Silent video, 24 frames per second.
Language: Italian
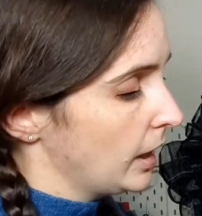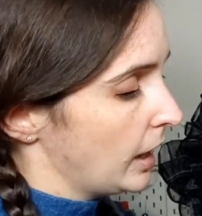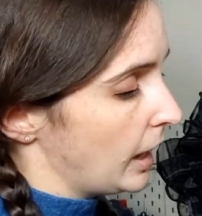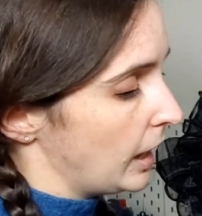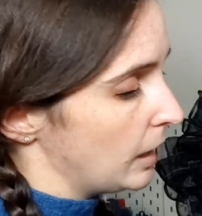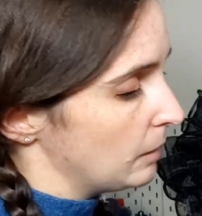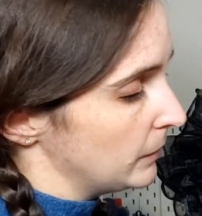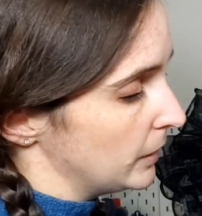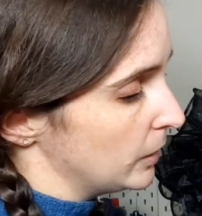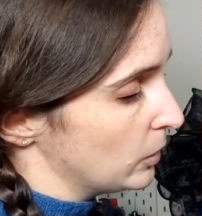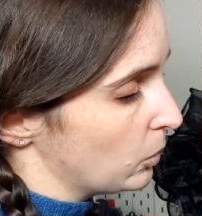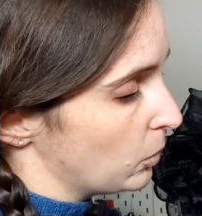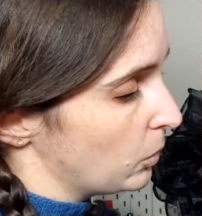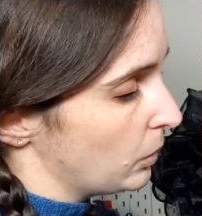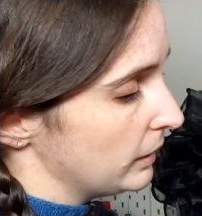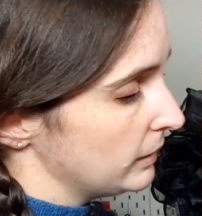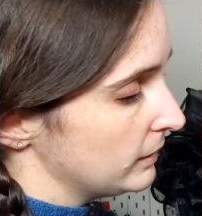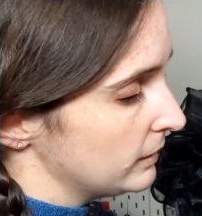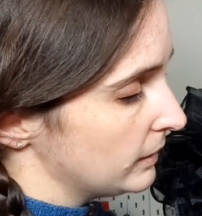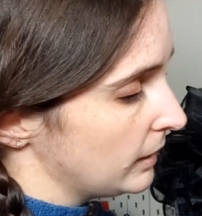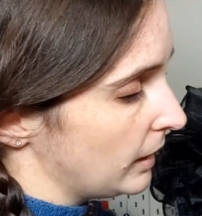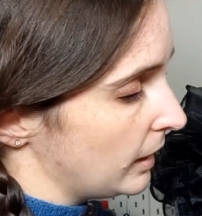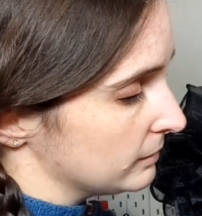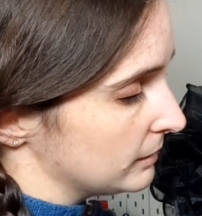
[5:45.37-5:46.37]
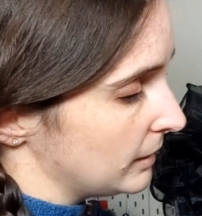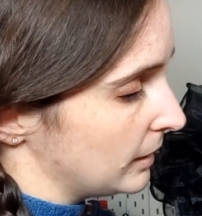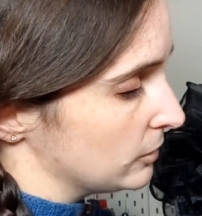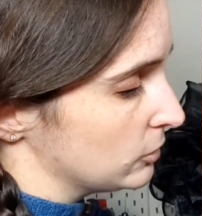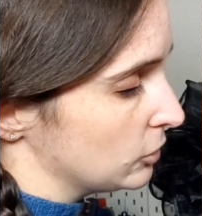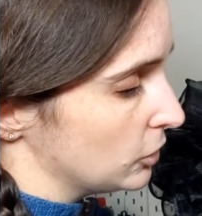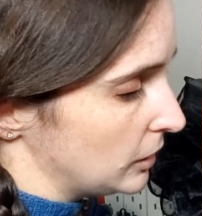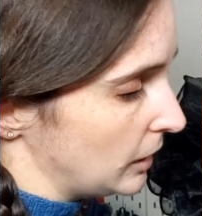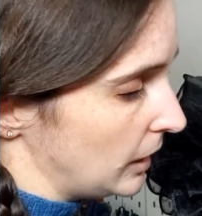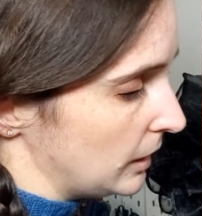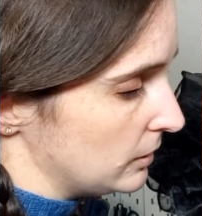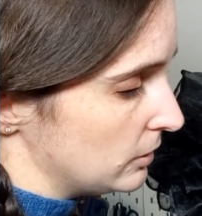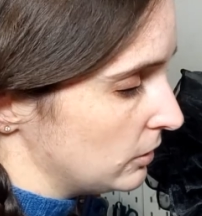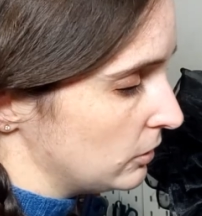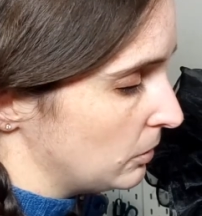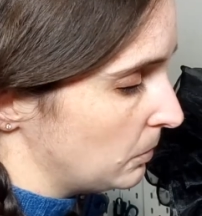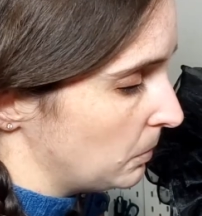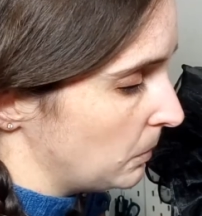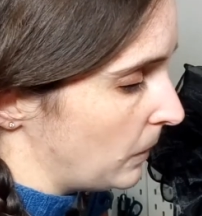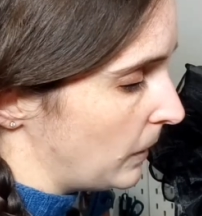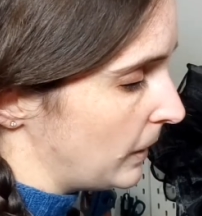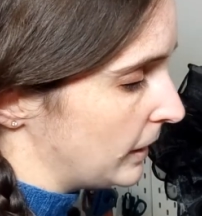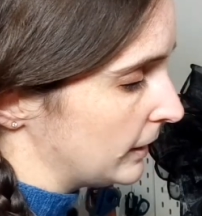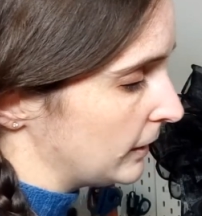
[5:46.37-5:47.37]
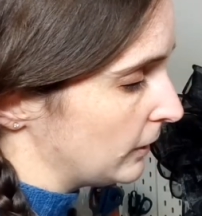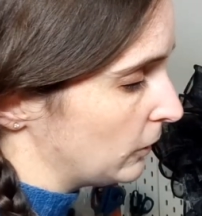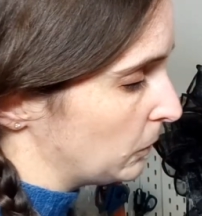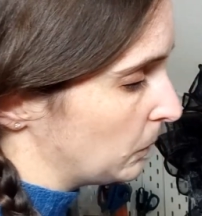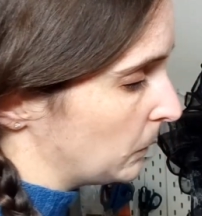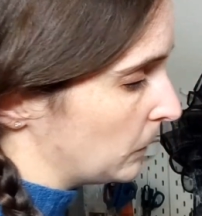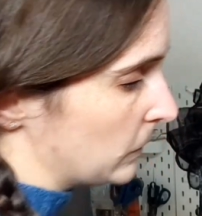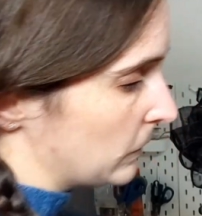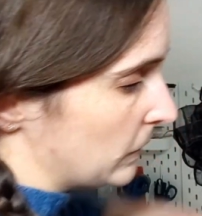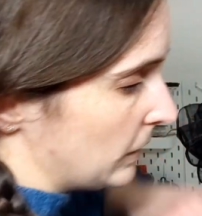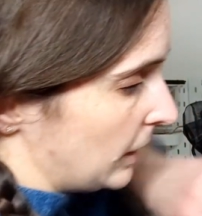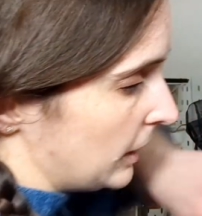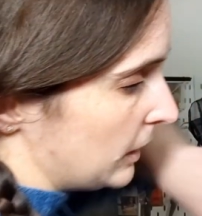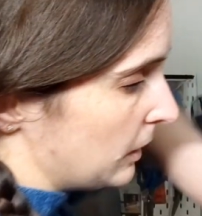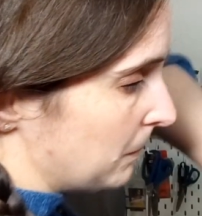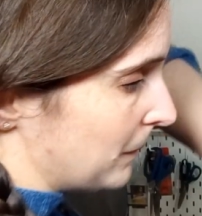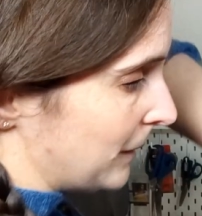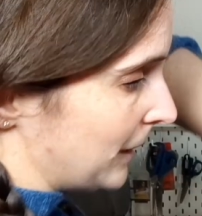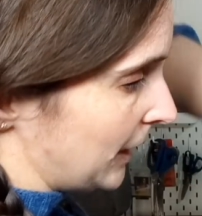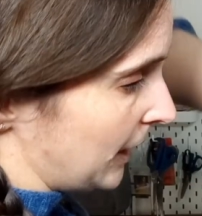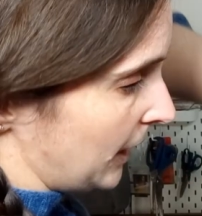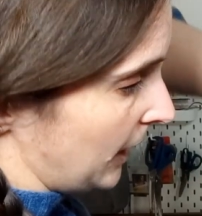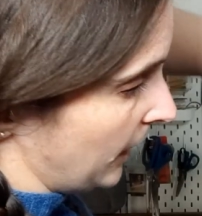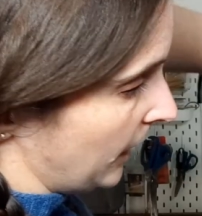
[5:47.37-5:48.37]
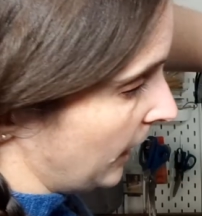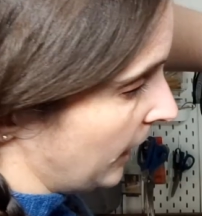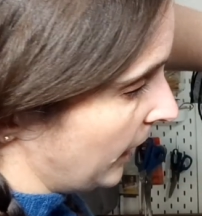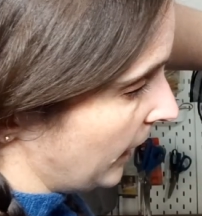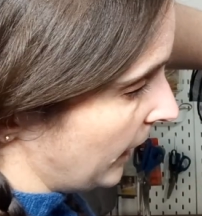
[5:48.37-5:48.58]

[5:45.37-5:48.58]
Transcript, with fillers: almeno questa tanto tanto si può anche spostare perché